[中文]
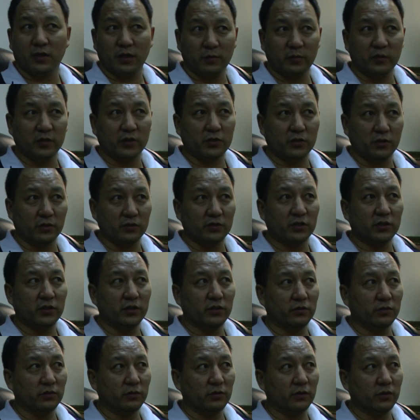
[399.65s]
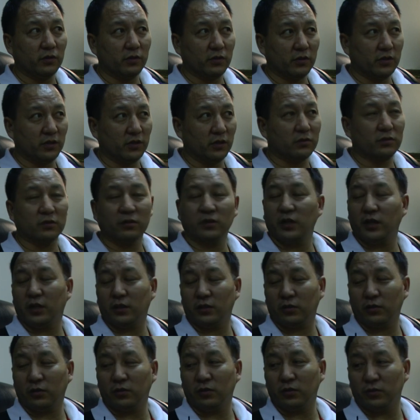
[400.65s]
他们总是有各种各
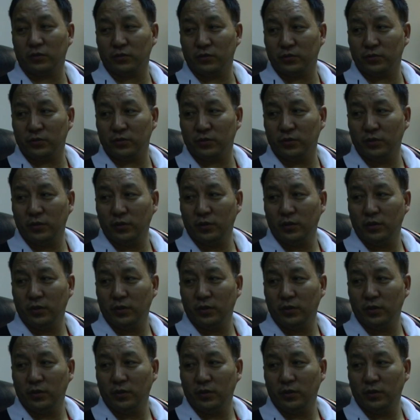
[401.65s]
样的恐惧。